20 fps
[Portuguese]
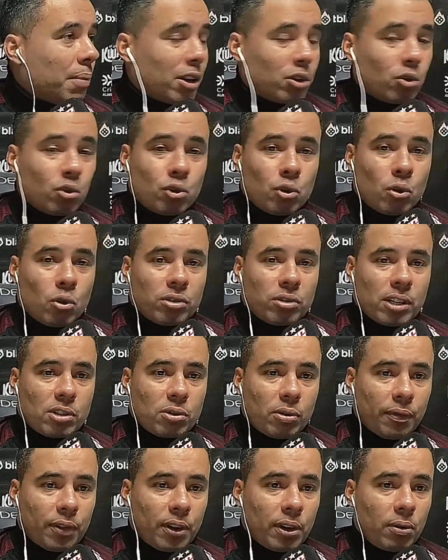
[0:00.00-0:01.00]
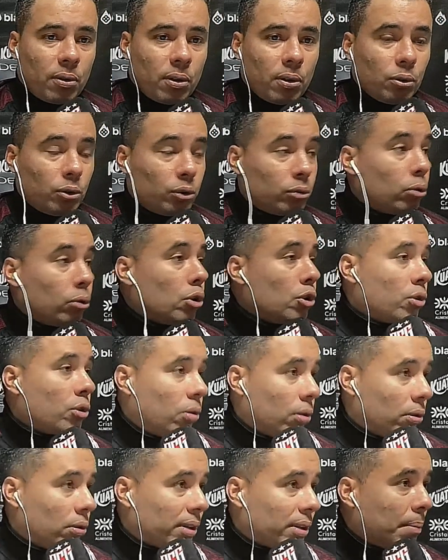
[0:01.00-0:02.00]
mais um jogo sem sofrer gols,
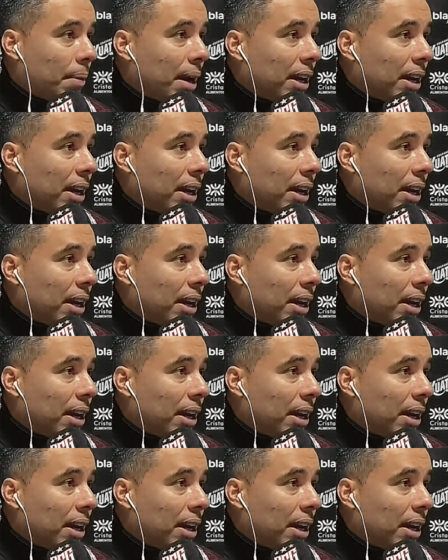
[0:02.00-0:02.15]
dois gols